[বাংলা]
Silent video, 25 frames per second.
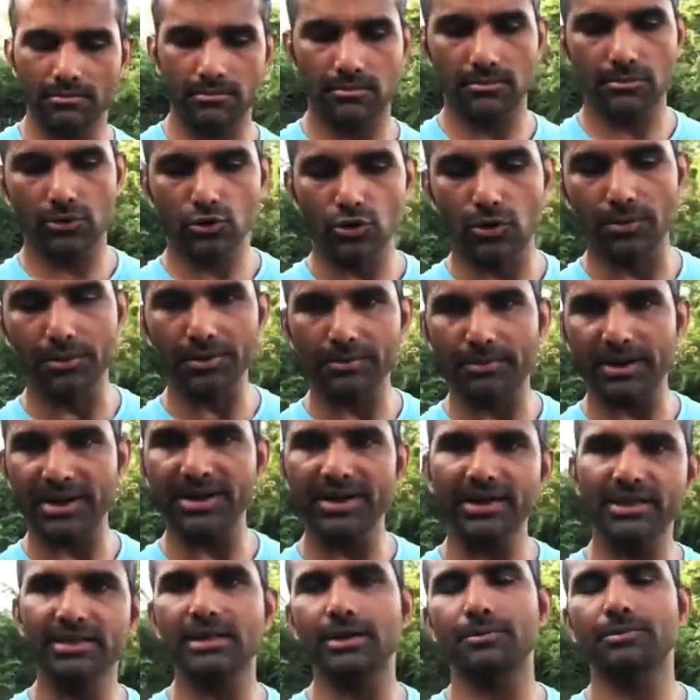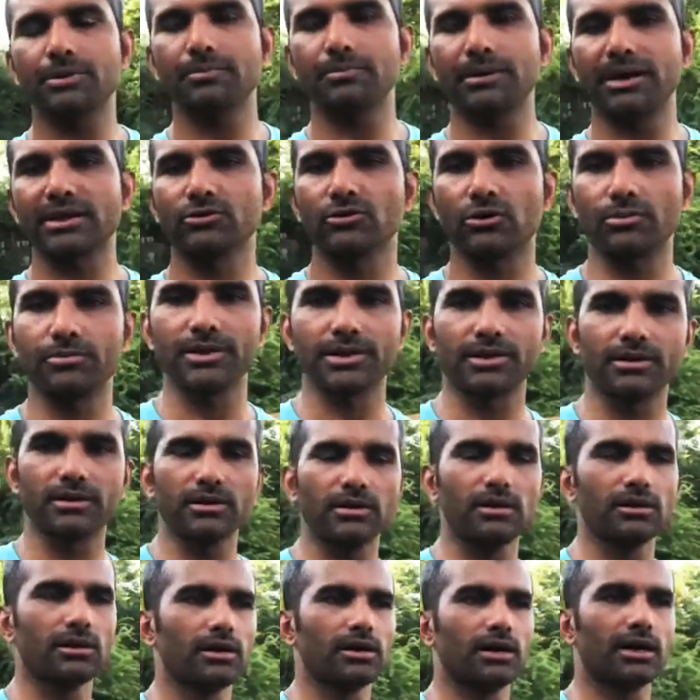কফি বানিয়ে তারপর পান করবেন
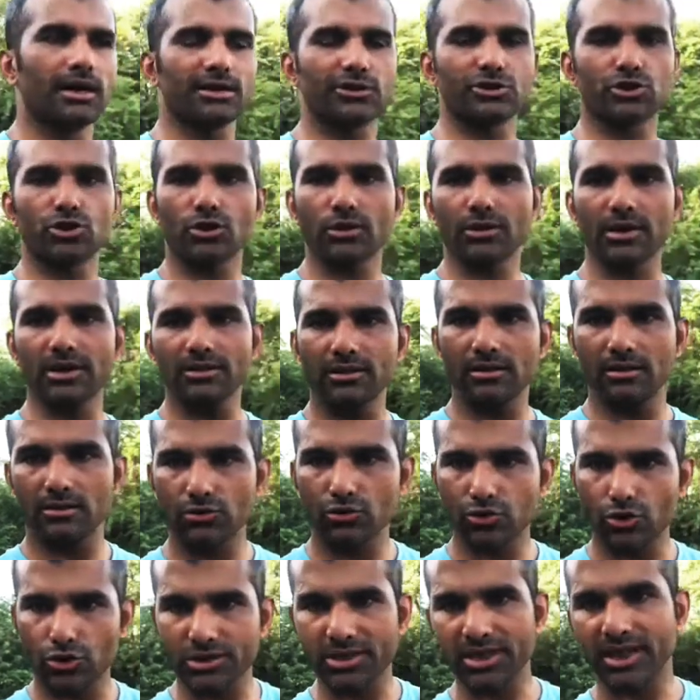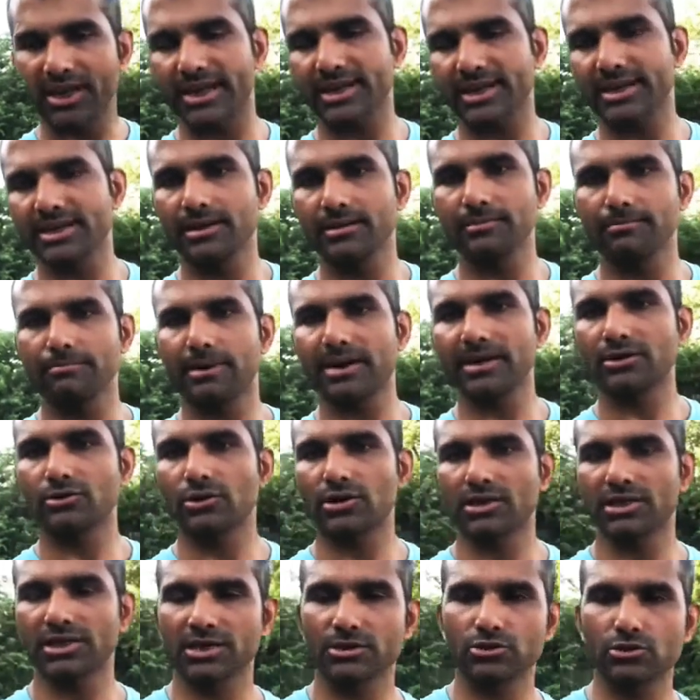আর সকাল দশটার আগে পান করা
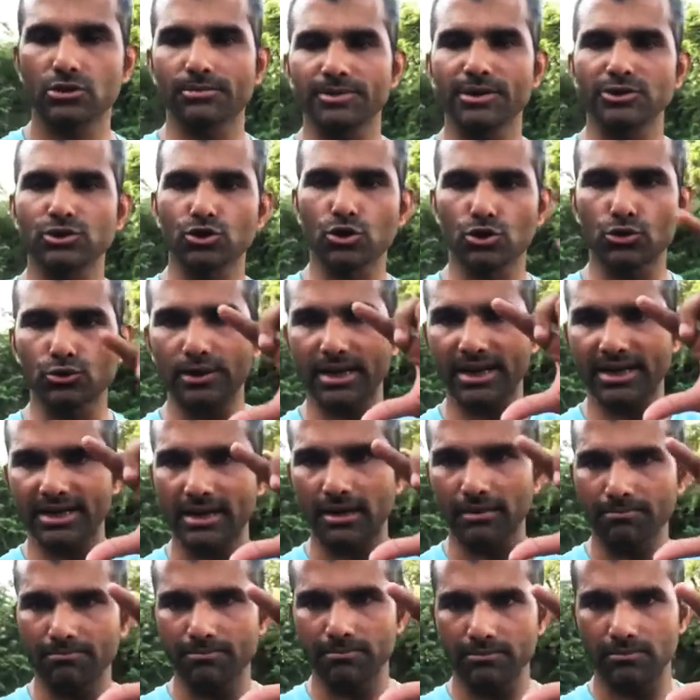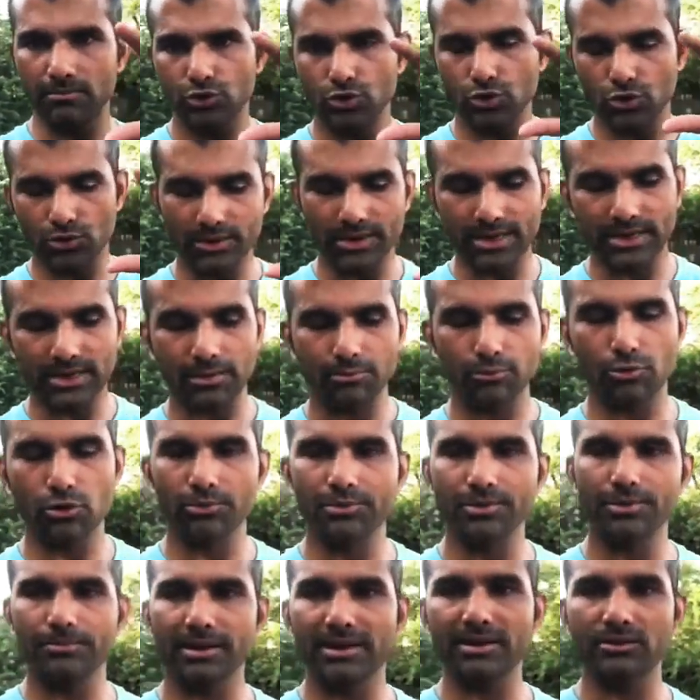শেষ করবেন ছোট এক কাপ ছোট এক কাপ কফি
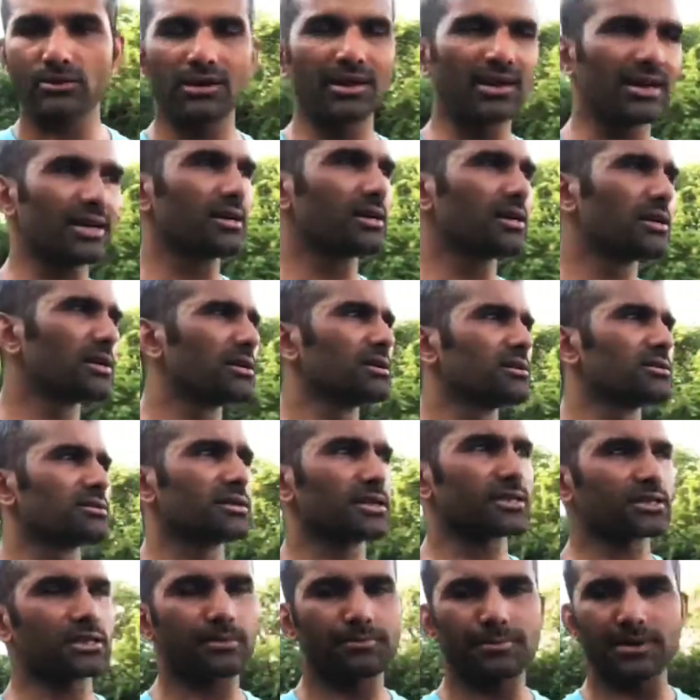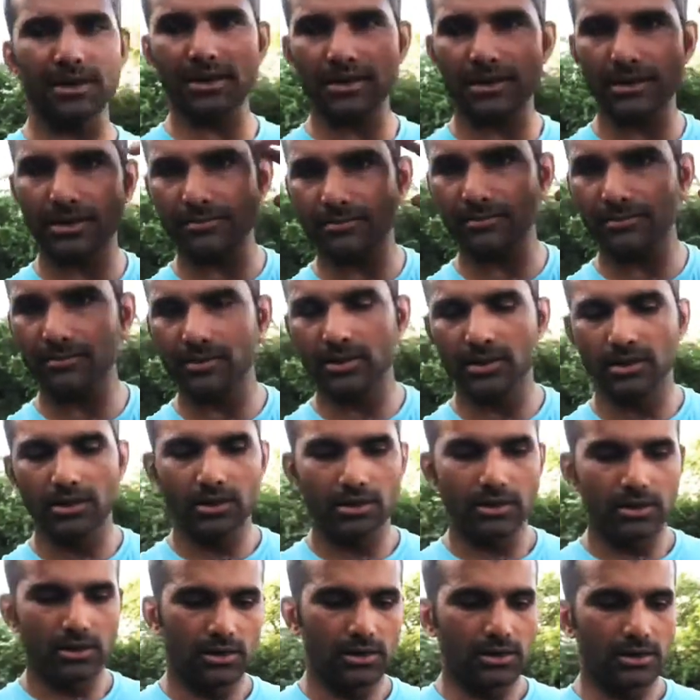পান করলে জাস্ট আপনার
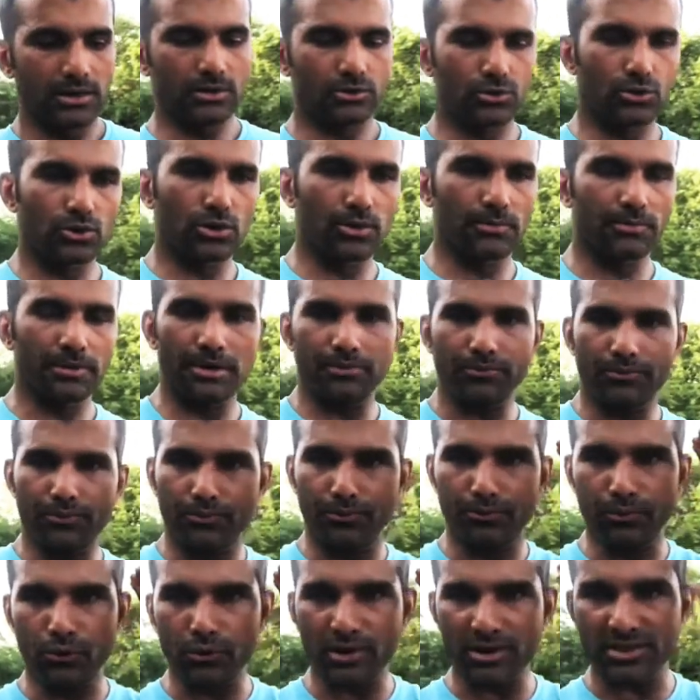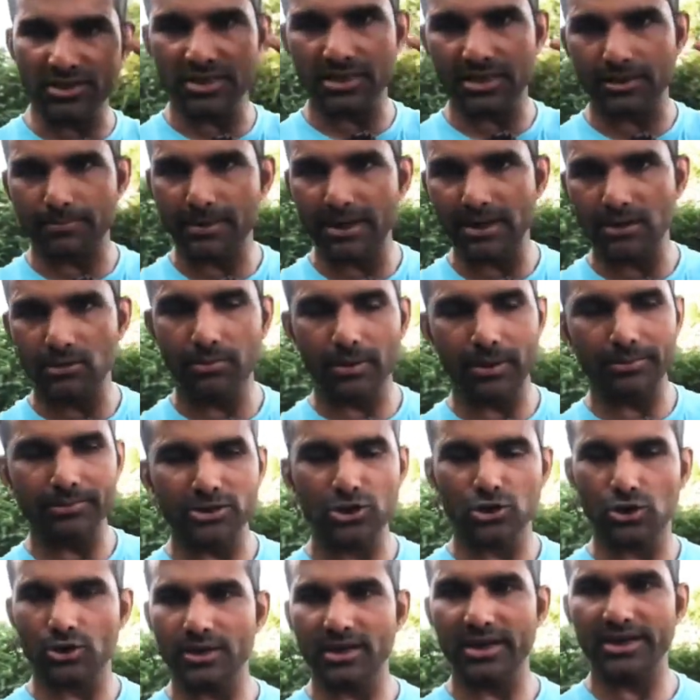একটু ফোকাসটা ভালো পাবেন
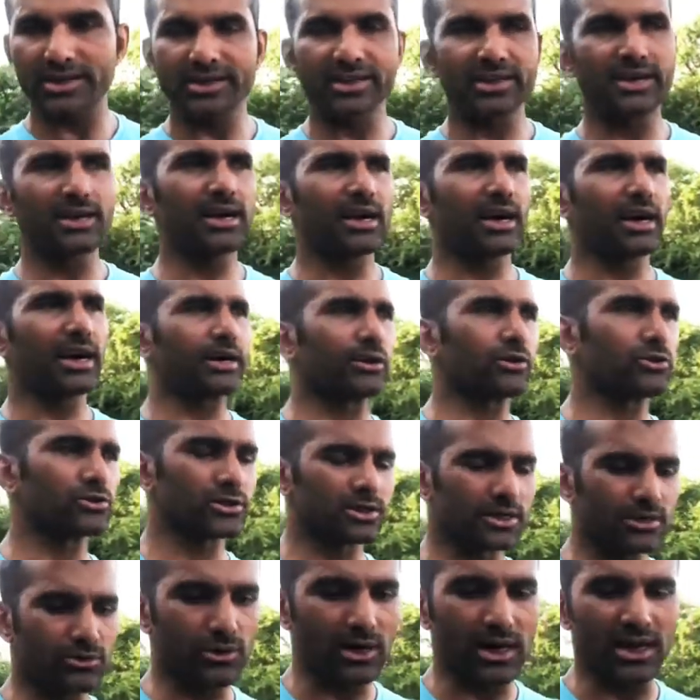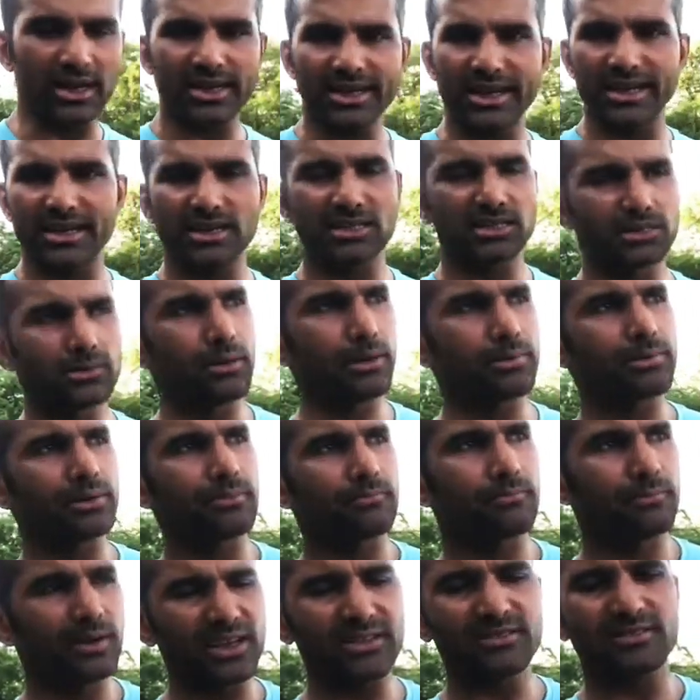সকালের দিকে আর হচ্ছে একটু হালকা এনার্জি পাবেন
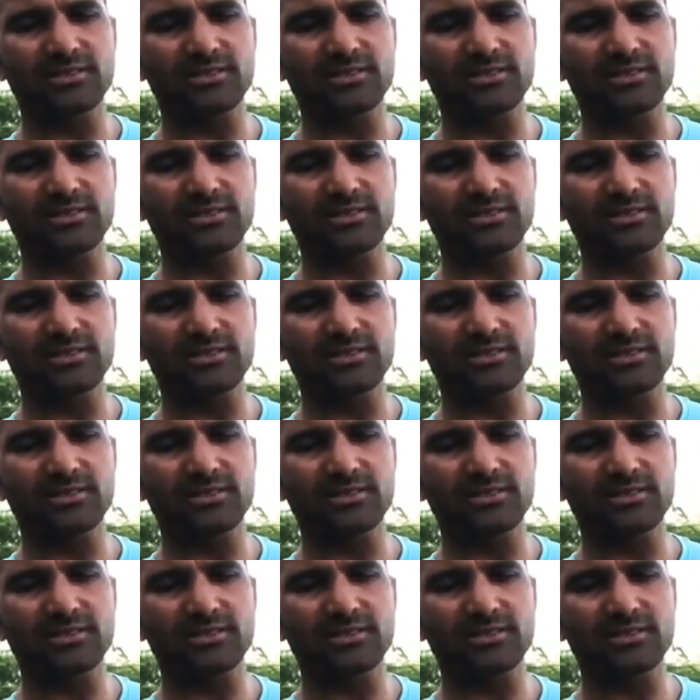প্লাস